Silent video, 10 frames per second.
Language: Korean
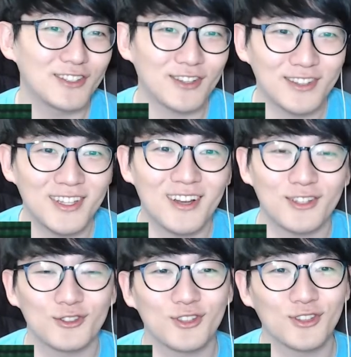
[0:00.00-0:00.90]

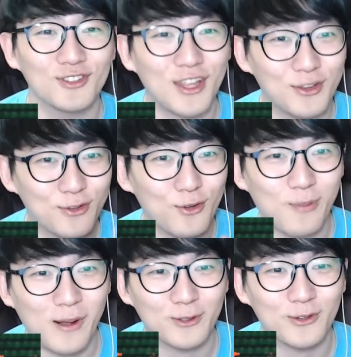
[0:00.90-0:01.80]
끝나가지고 저는 내일
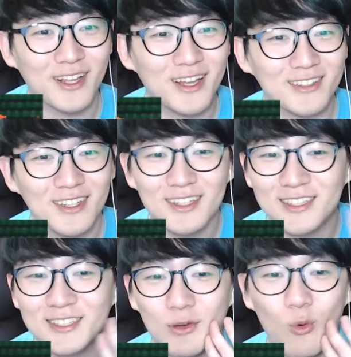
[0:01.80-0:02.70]
교육방송을 해야
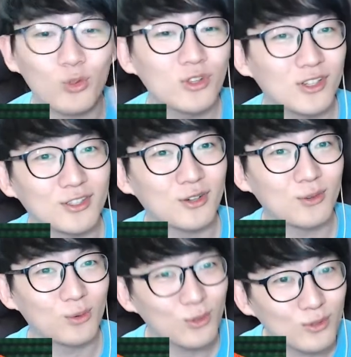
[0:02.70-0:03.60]
이제 오늘이죠
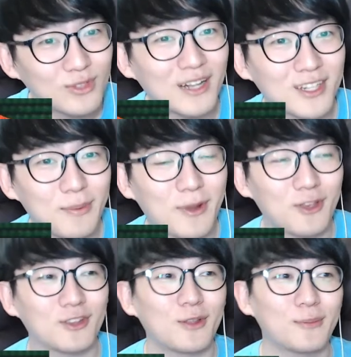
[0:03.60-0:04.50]
오늘 날짜가
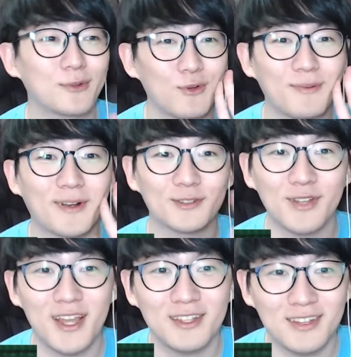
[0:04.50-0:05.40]
바뀌었기 때문에 교육방송을
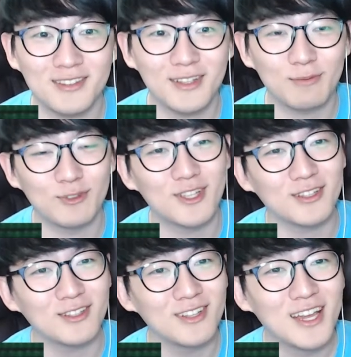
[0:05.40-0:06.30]
해야 되는데
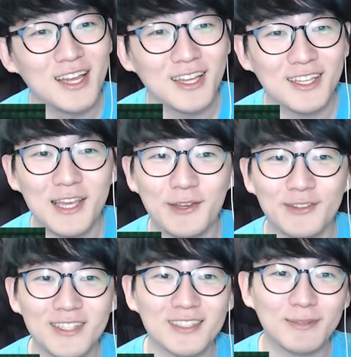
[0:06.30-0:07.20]
문제는 이게
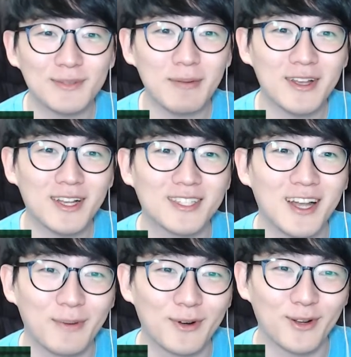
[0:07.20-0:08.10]
연장 13일까지
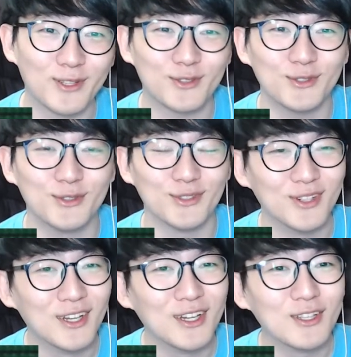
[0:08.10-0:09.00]
가버려가지고
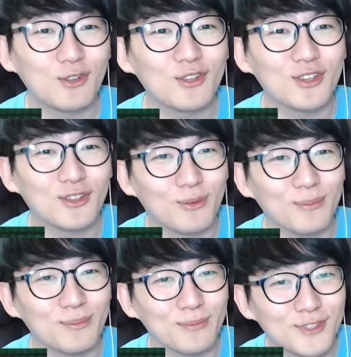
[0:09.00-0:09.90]
솔직히 좀
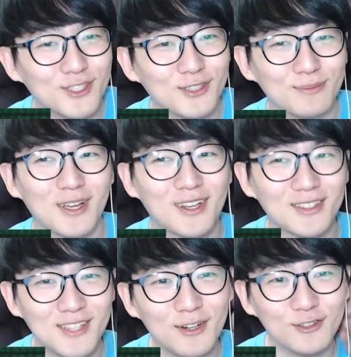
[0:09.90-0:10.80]
지금 약간
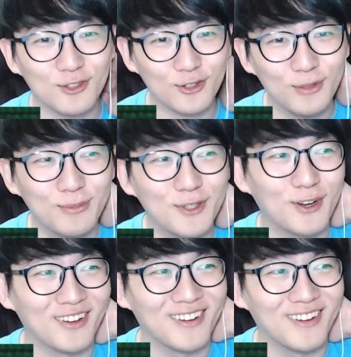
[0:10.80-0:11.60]
체력적으로 힘들어요.